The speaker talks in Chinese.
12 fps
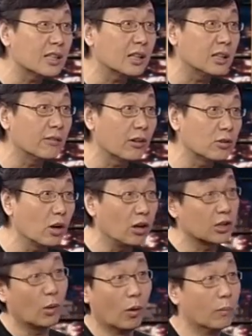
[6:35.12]
这个地方，就好
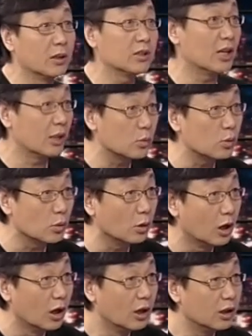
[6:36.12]
像我们是邻居，
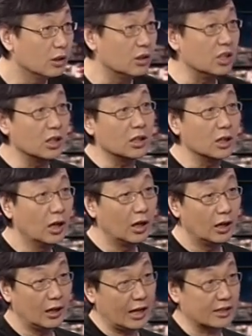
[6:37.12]
你
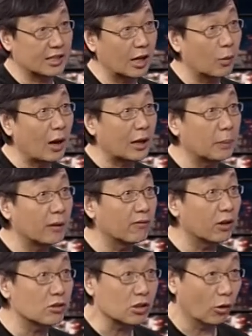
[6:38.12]
两千块一平
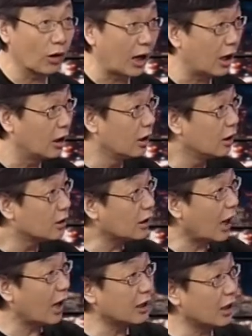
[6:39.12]
方就走了，
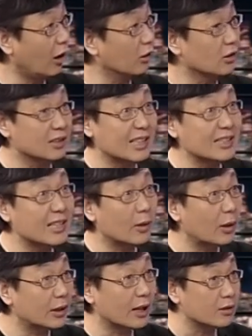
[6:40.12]
他呢熬到三千
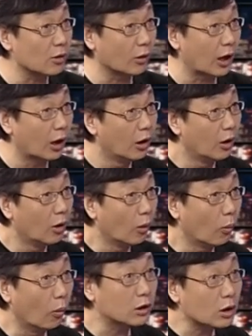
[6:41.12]
块他还走了，
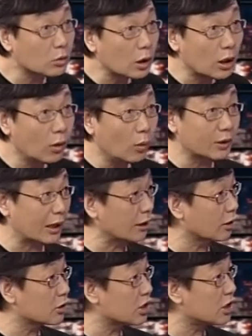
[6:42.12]
我到最后我拿
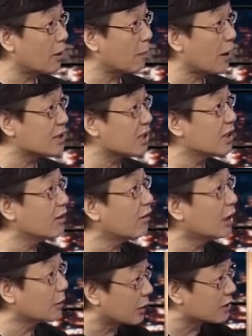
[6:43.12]
到七千八千一
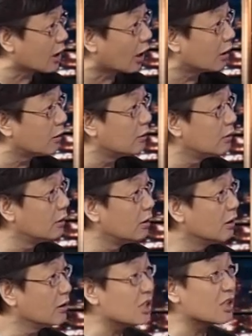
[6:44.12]
万的赔偿，
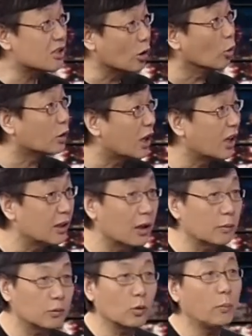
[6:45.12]
那些走的人
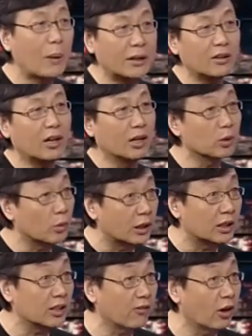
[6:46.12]
呢都搬到很远
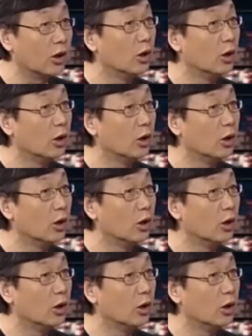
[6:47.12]
的地方，